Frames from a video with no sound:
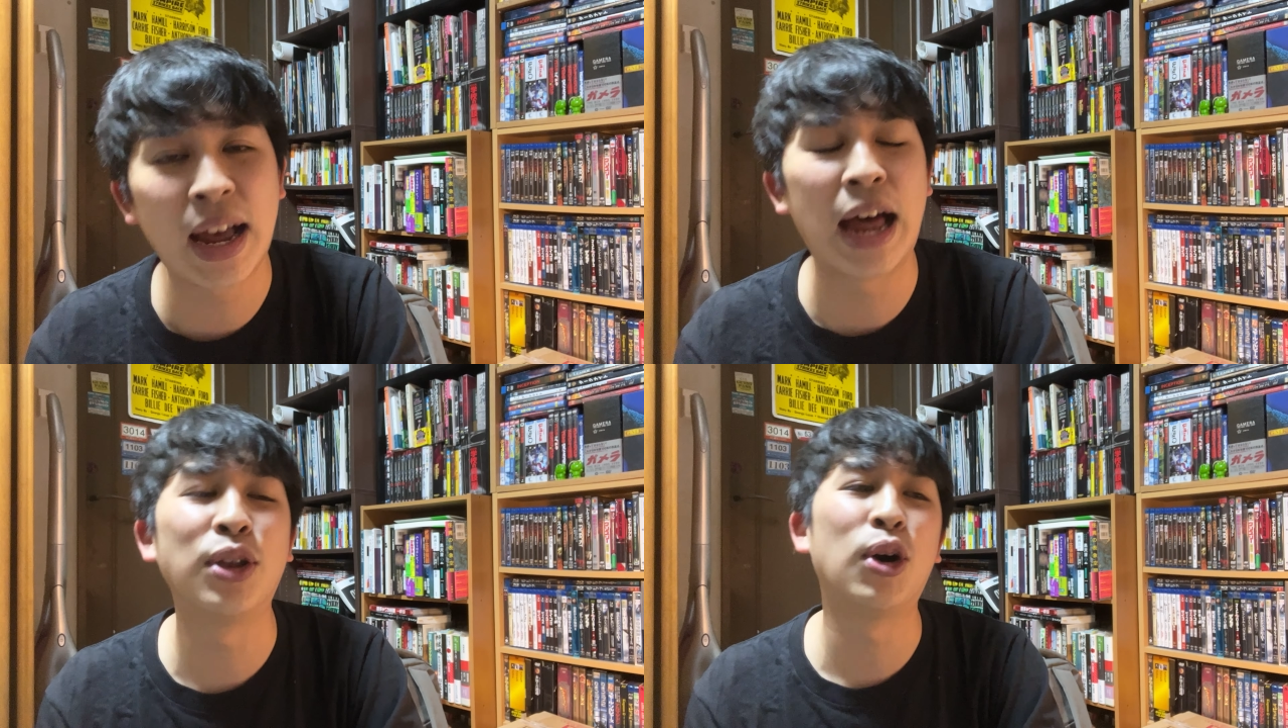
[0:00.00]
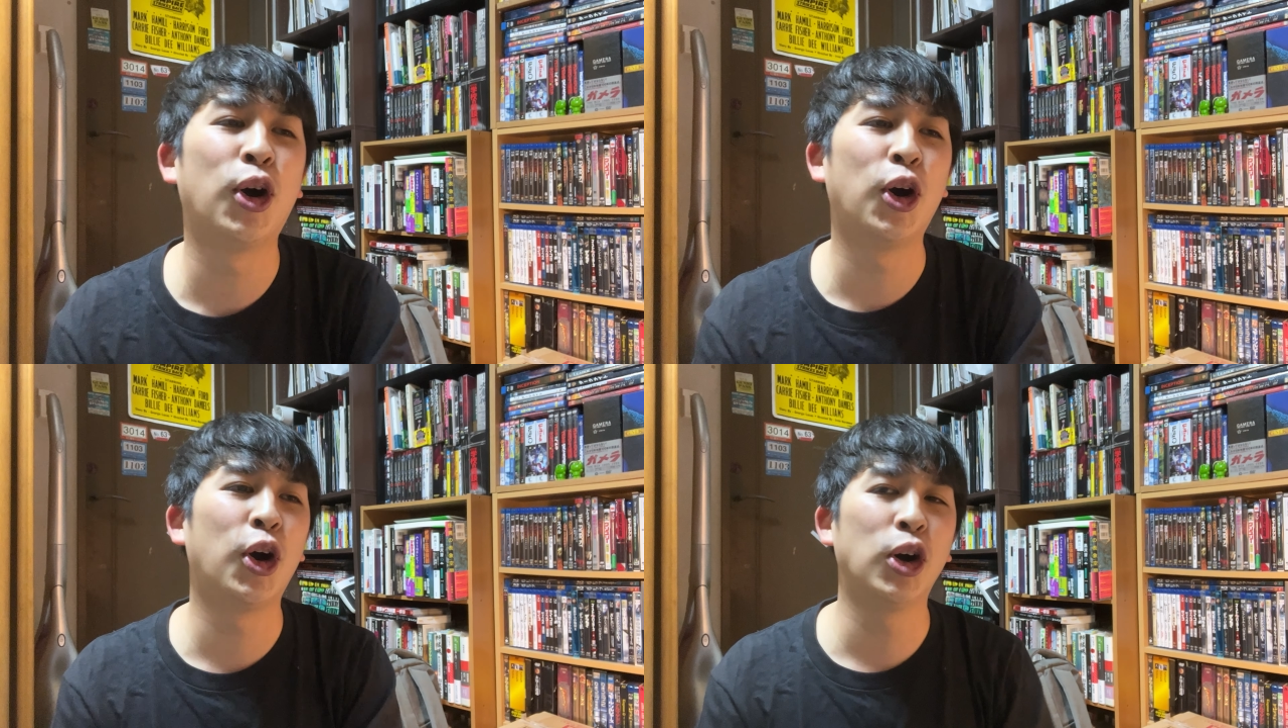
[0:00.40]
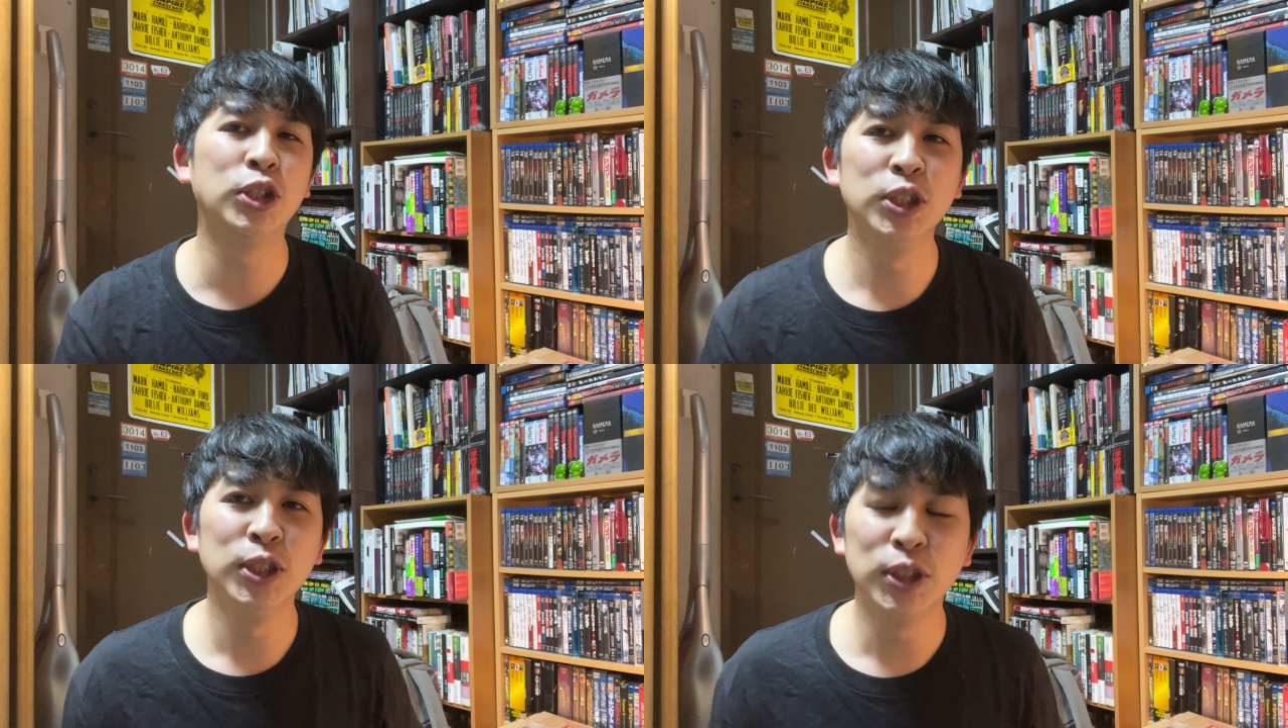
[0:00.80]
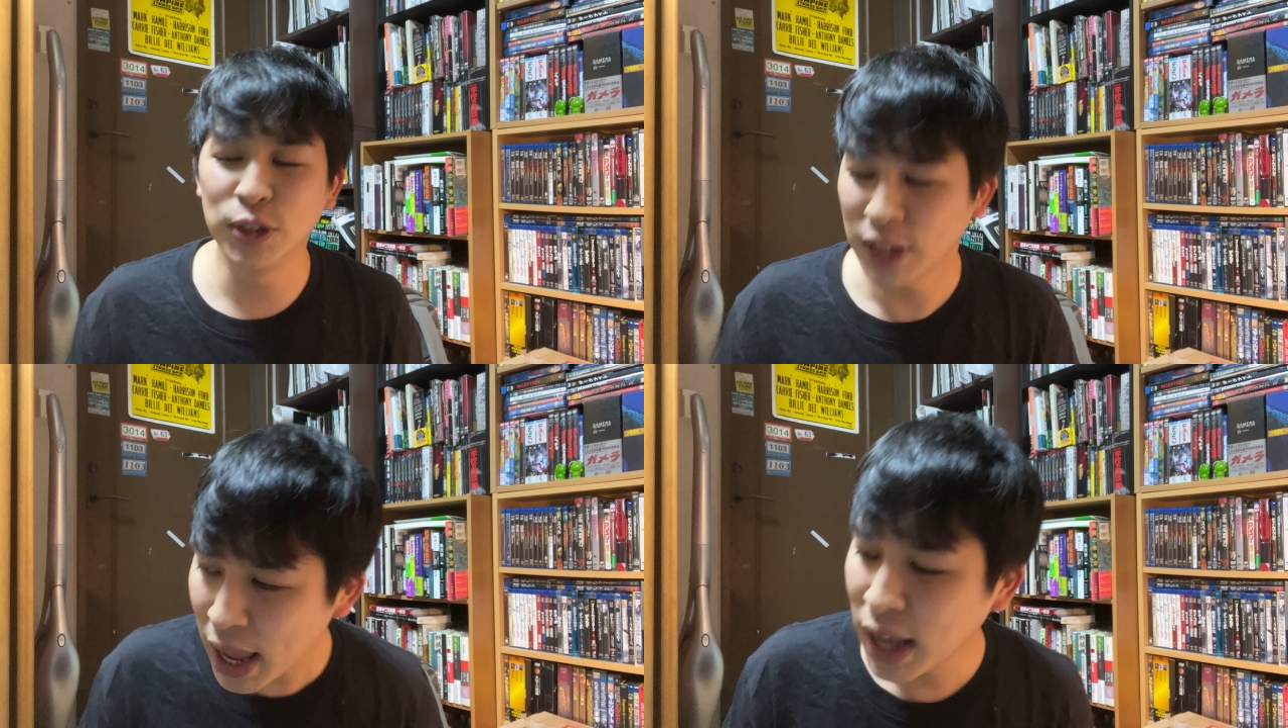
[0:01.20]
あのー、
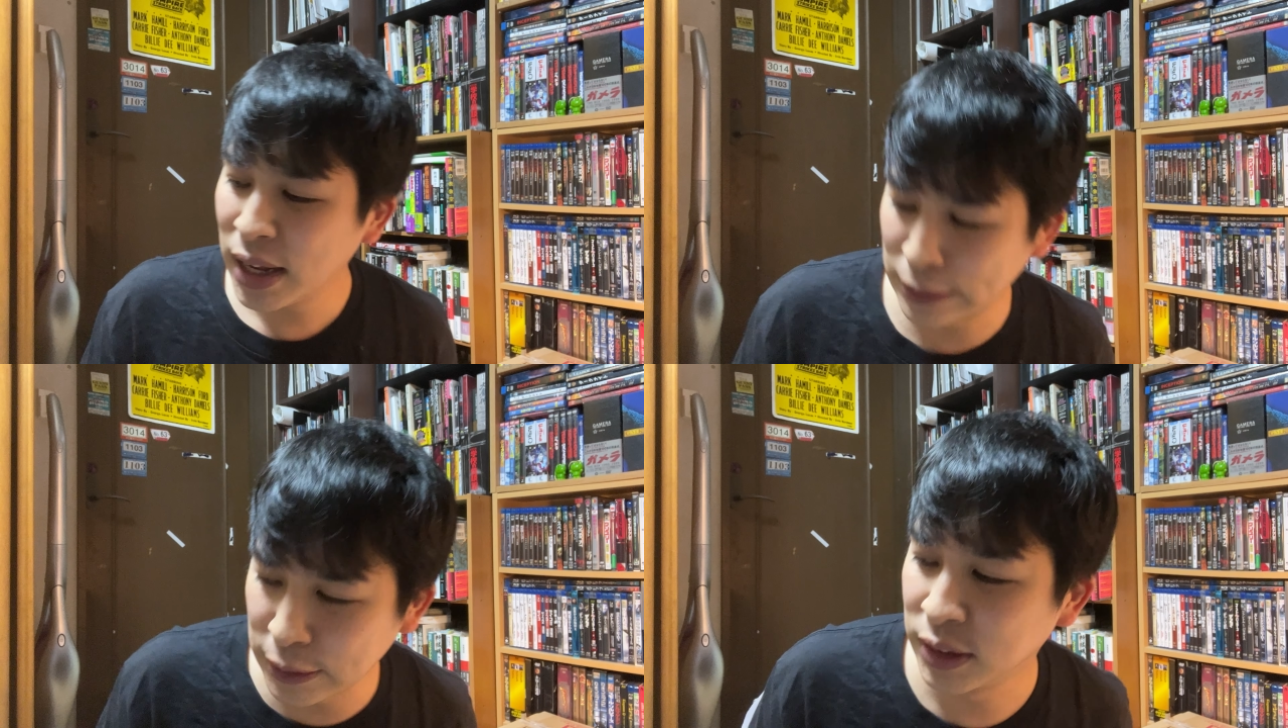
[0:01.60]
ね、うん。